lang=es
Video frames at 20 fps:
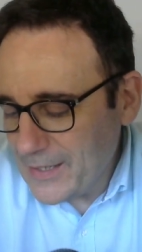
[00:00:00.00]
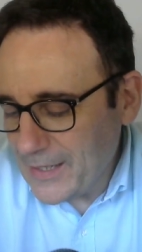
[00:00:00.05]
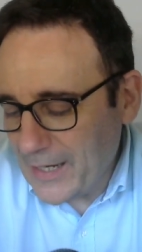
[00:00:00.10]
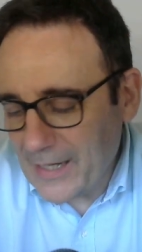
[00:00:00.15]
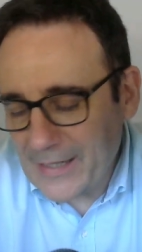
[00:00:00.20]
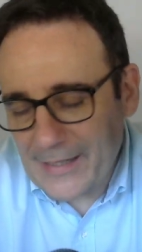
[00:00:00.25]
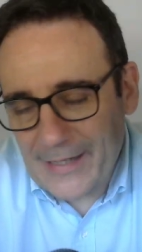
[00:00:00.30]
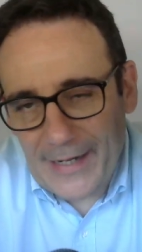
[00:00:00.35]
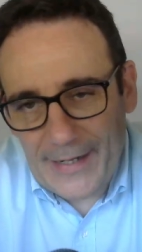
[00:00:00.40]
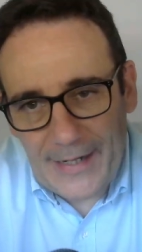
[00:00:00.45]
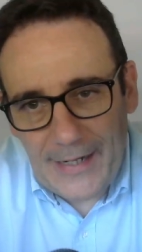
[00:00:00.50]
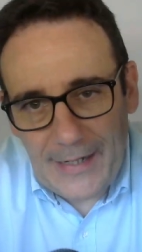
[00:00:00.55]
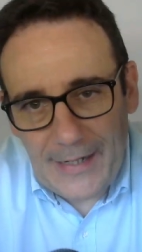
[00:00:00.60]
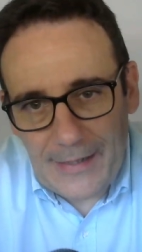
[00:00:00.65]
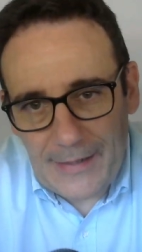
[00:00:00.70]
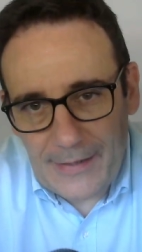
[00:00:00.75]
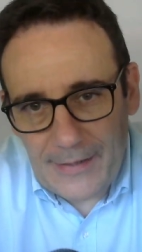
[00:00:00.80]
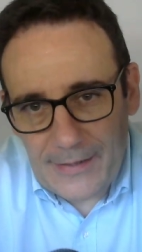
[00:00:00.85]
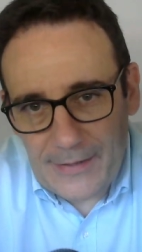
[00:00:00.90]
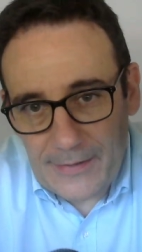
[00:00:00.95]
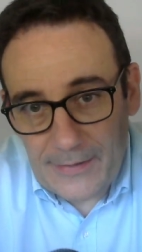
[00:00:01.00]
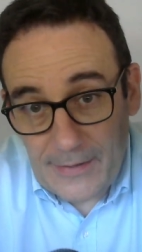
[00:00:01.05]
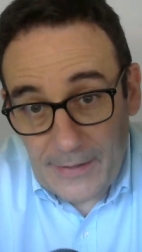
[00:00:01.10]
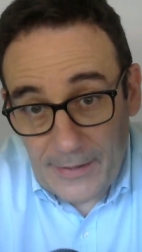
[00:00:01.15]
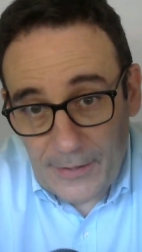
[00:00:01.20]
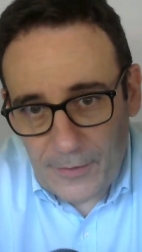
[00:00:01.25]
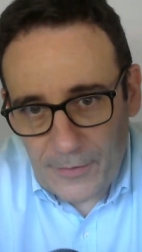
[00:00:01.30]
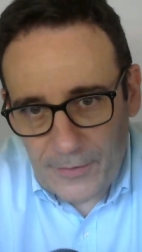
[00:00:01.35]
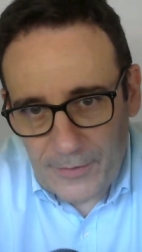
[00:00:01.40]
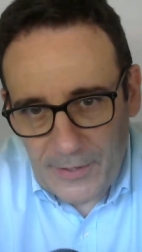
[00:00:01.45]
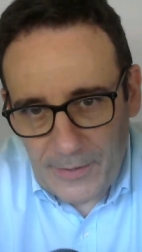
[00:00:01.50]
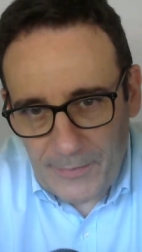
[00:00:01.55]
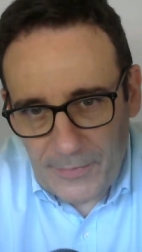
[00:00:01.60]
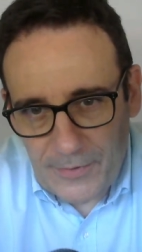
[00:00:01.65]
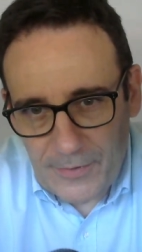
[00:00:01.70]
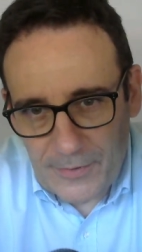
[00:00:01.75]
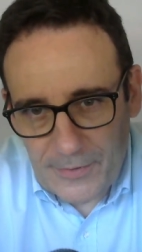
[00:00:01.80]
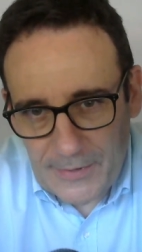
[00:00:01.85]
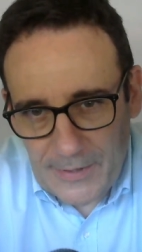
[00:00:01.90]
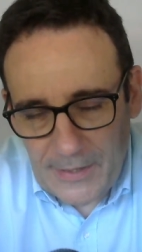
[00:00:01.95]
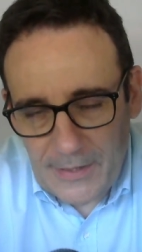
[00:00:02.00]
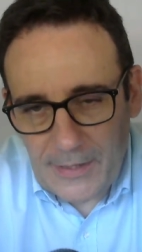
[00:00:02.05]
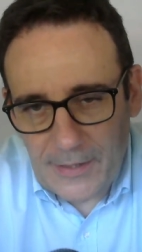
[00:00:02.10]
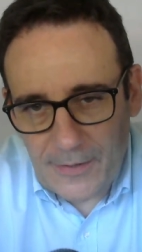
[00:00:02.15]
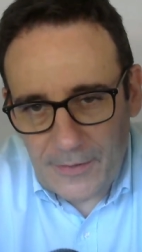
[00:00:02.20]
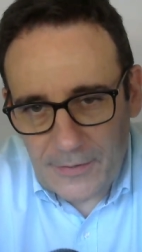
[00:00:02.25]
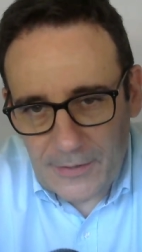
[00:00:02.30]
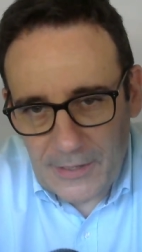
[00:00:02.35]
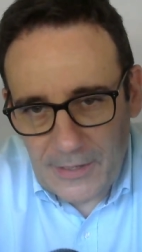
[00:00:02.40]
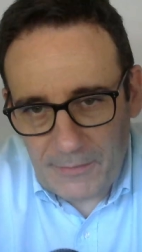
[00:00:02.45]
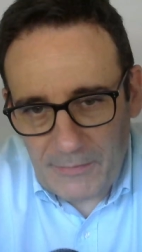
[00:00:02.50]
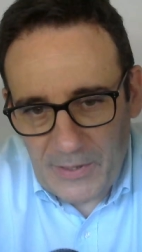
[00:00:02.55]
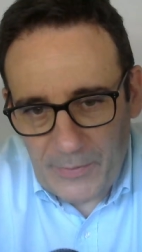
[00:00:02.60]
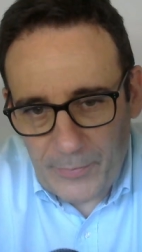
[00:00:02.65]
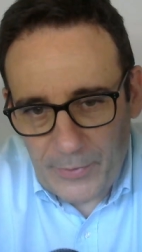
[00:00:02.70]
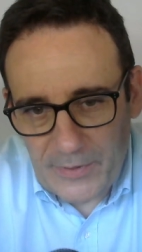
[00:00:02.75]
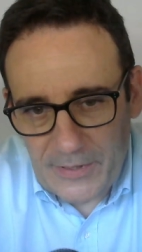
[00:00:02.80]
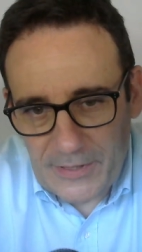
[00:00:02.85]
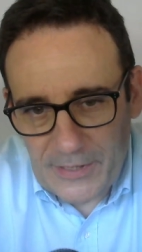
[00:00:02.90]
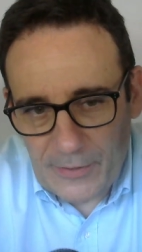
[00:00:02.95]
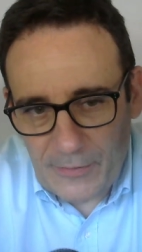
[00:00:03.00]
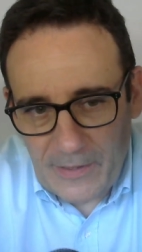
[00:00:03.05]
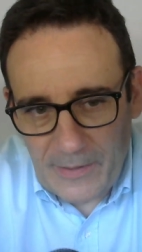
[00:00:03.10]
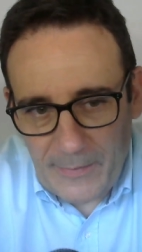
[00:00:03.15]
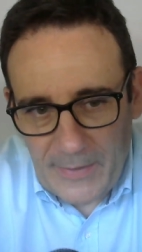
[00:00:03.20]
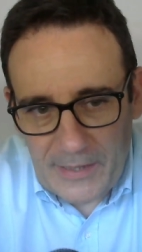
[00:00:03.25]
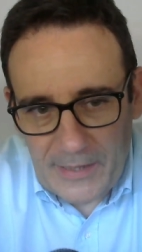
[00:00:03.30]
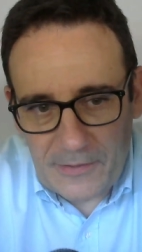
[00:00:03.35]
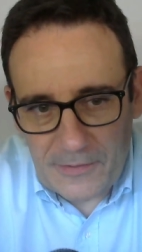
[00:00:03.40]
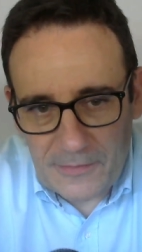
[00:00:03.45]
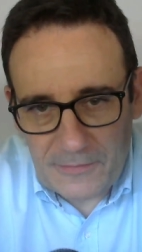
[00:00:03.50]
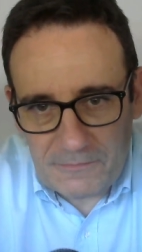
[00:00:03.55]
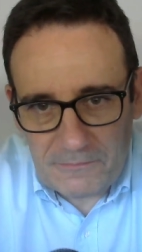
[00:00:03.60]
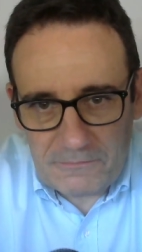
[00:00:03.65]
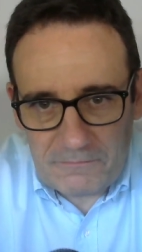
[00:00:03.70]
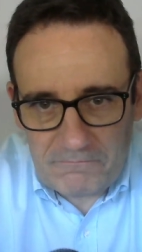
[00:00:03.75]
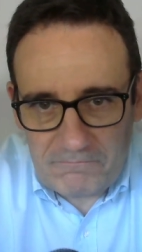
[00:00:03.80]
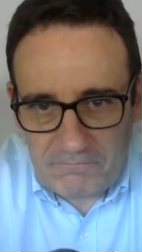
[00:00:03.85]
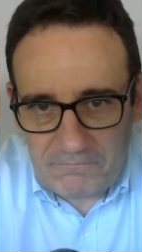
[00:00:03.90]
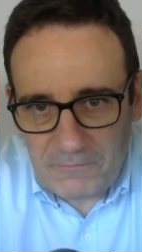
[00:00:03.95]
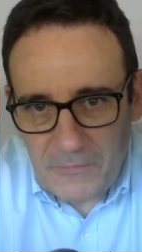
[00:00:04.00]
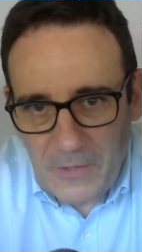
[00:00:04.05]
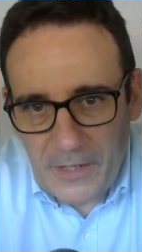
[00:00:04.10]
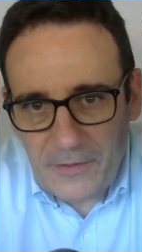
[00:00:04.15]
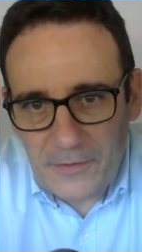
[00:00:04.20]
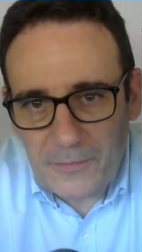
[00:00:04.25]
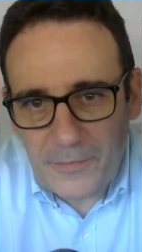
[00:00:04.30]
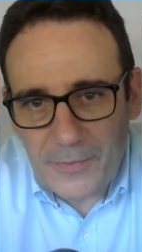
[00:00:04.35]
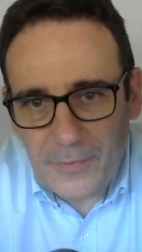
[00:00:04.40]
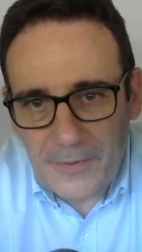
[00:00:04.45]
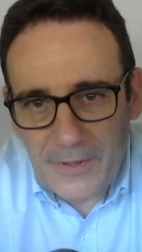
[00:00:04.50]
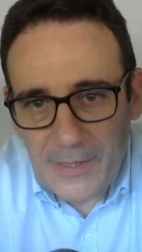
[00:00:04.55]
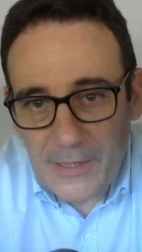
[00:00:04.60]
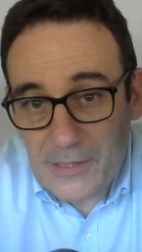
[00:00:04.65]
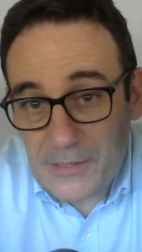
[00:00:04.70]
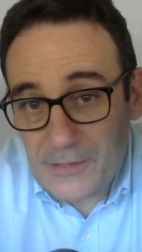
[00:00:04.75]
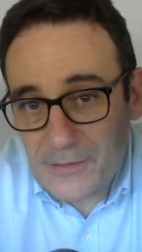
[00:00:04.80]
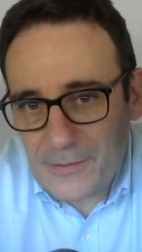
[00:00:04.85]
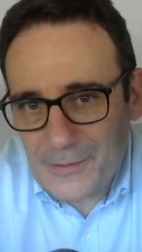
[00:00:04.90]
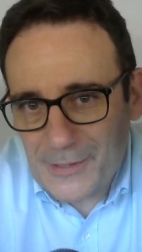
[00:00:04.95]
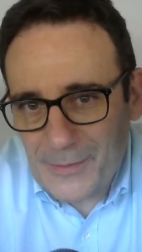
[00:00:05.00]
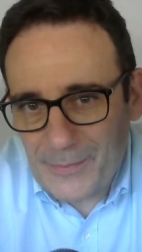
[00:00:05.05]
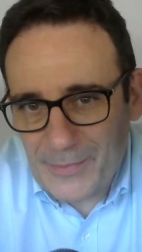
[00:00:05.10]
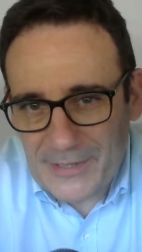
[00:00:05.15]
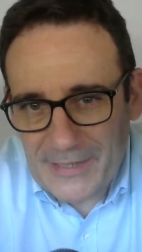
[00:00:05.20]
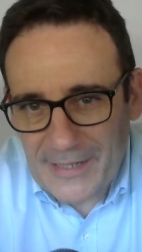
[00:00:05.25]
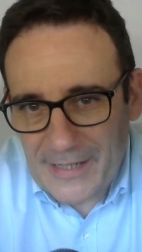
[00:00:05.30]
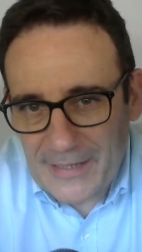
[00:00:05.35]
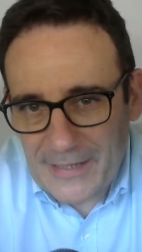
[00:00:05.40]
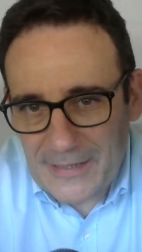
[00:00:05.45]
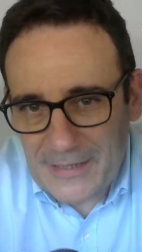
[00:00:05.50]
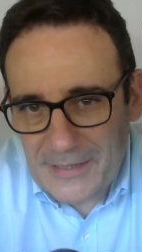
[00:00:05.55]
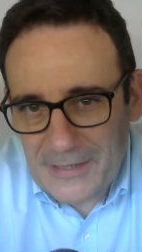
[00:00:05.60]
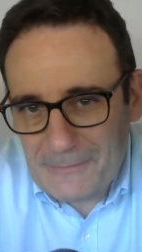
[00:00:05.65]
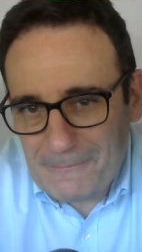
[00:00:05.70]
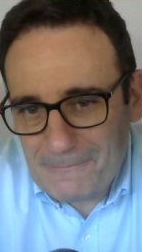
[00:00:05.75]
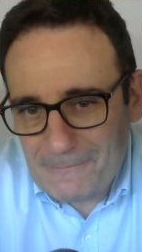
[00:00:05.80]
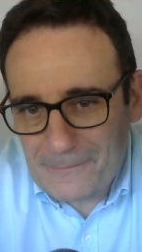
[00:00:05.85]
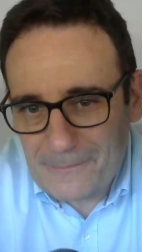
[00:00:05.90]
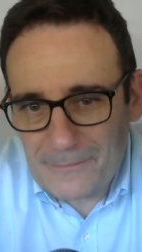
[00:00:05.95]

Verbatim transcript: al canal y tiene conocimientos técnicos y me puede echar una mano, bueno, pues siempre se agradece.